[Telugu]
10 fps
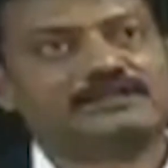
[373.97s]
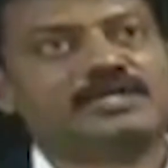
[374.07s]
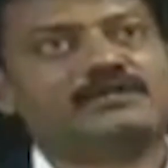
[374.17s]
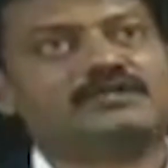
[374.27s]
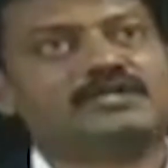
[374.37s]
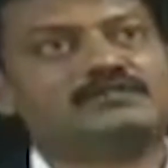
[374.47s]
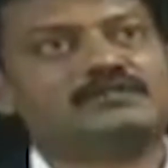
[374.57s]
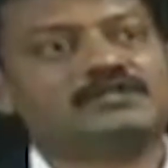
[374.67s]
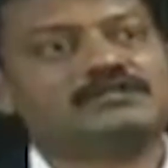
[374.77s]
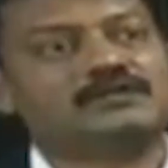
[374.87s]
దేవుడు
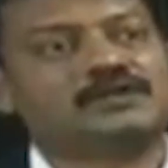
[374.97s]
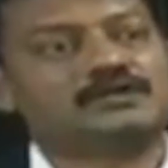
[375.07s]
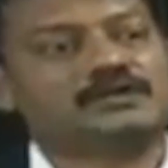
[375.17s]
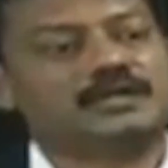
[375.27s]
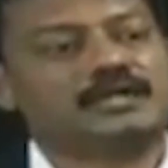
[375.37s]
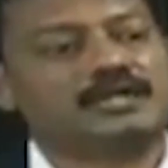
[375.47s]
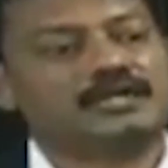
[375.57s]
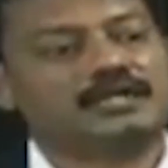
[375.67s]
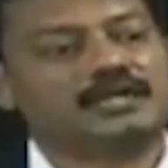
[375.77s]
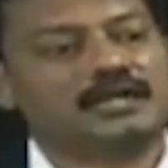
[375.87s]
ఎటువంటి వాడు అనే
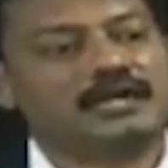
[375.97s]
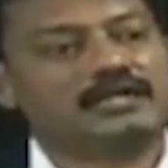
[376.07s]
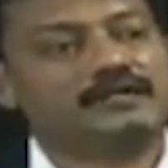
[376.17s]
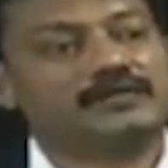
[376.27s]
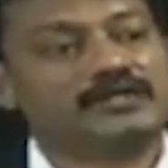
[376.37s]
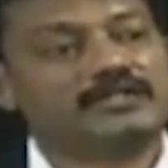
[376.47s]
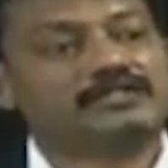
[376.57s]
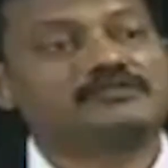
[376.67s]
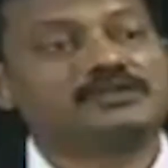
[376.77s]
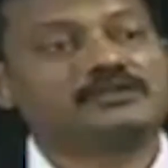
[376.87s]
ఆయన
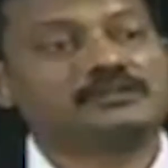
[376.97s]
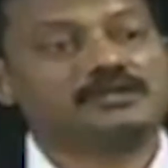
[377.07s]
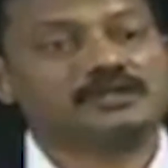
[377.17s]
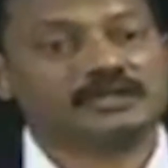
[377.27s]
వ్యక్తిత్వాన్ని బట్టి